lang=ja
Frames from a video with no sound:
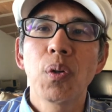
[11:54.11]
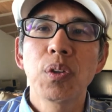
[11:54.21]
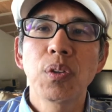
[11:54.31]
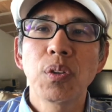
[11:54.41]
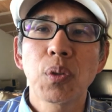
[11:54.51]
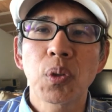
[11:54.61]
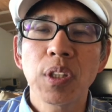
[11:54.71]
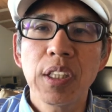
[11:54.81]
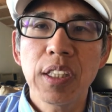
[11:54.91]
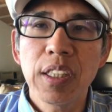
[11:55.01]
いうこ
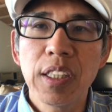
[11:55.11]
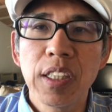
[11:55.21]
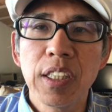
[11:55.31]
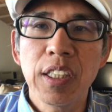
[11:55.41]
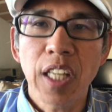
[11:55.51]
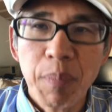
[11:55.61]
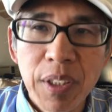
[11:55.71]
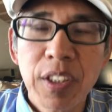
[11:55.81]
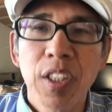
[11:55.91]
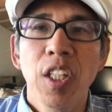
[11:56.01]
とになり
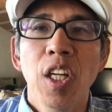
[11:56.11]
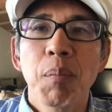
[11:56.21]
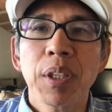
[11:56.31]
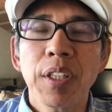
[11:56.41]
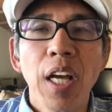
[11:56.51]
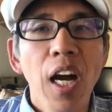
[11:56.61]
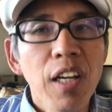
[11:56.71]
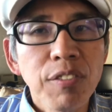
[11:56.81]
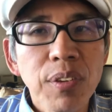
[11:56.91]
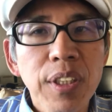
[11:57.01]
ますまたね
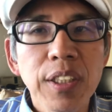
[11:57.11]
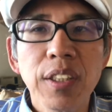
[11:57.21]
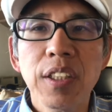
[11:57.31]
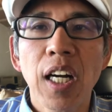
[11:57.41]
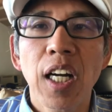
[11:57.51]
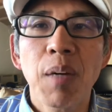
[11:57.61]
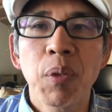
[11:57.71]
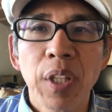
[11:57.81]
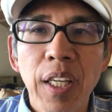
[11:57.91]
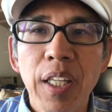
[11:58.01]
iPhoneSE なんか
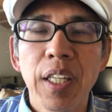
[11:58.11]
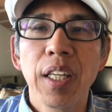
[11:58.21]
もね、